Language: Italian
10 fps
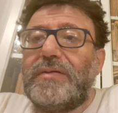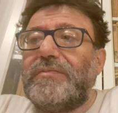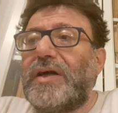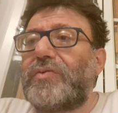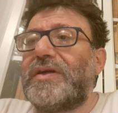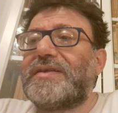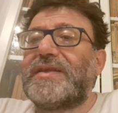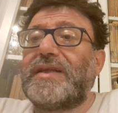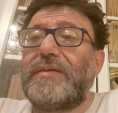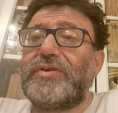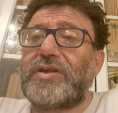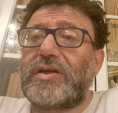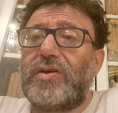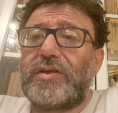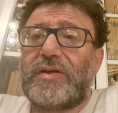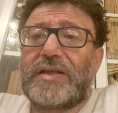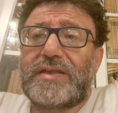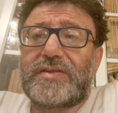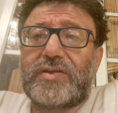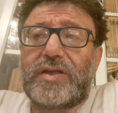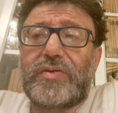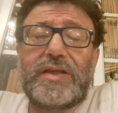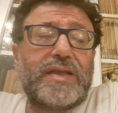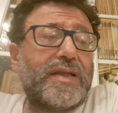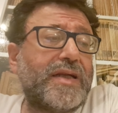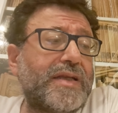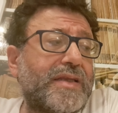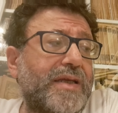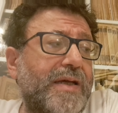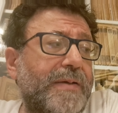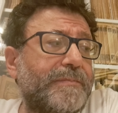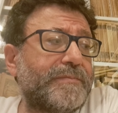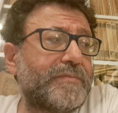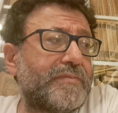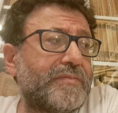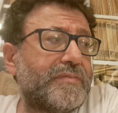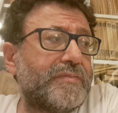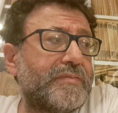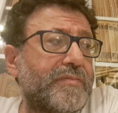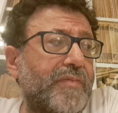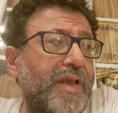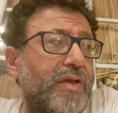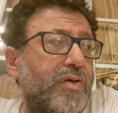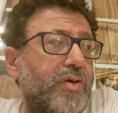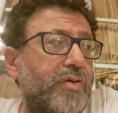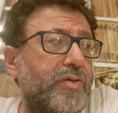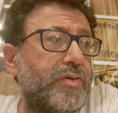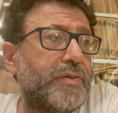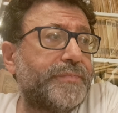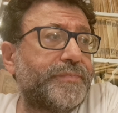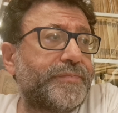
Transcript: Ma questa direbbe Jack London è un'altra storia, quindi in realtà mh, mm, io ho